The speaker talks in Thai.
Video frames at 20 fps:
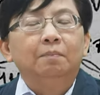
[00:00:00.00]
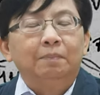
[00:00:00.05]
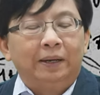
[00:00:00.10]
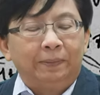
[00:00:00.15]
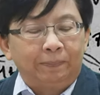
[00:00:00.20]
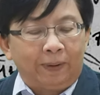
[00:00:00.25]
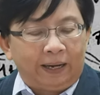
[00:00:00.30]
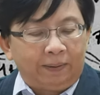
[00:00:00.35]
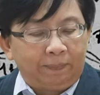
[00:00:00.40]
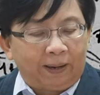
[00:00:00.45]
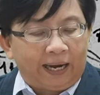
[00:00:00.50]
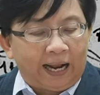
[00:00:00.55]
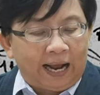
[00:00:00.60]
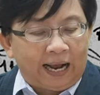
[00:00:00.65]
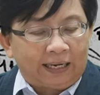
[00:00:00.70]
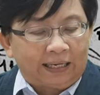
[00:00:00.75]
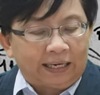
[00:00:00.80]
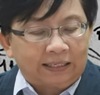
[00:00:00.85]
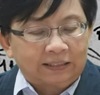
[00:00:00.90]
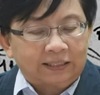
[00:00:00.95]
มันเป็นปัญ
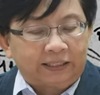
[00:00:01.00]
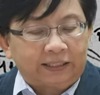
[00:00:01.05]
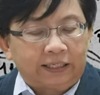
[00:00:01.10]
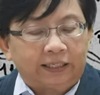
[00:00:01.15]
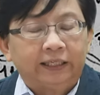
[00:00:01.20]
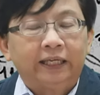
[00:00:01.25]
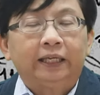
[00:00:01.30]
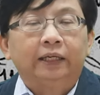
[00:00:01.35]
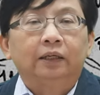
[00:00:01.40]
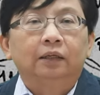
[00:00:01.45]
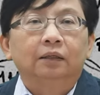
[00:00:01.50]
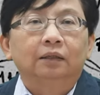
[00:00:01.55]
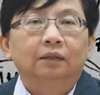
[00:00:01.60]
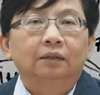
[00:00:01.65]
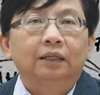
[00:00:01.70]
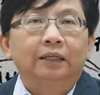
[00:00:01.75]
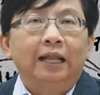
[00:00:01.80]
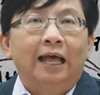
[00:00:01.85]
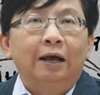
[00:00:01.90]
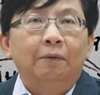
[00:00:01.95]
หาทางเศรษฐกิจ
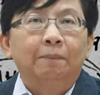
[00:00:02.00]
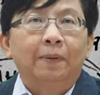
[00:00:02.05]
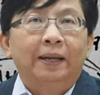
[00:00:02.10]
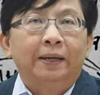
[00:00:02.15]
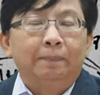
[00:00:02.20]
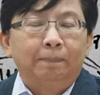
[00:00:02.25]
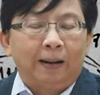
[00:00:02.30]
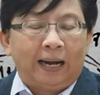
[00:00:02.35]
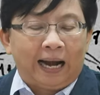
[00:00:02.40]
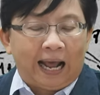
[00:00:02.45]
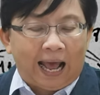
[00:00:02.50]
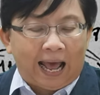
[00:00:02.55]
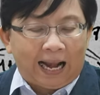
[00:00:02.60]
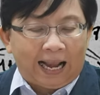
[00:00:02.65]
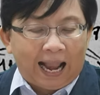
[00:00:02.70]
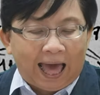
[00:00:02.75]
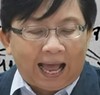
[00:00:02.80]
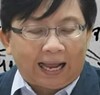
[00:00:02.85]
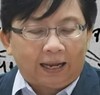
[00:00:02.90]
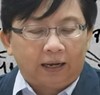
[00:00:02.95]
แล้วเป็นปัญหา
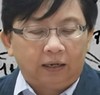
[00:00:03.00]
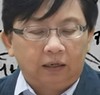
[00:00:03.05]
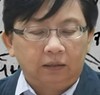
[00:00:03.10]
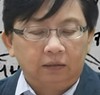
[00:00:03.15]
หลัก